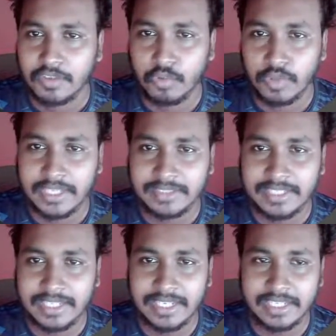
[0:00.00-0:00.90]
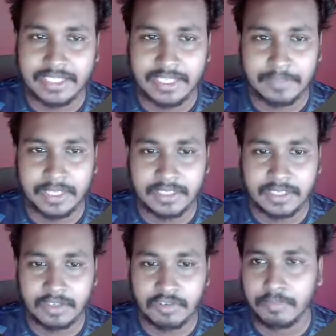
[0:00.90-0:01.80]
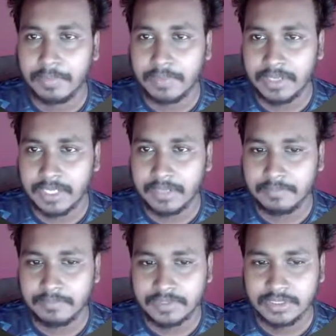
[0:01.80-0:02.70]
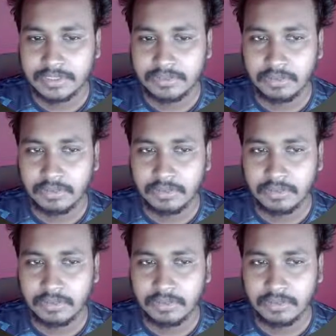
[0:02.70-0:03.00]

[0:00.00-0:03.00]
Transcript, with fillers: কুকিং সিক্রেট আমি একটা কপি বানাইলাম তো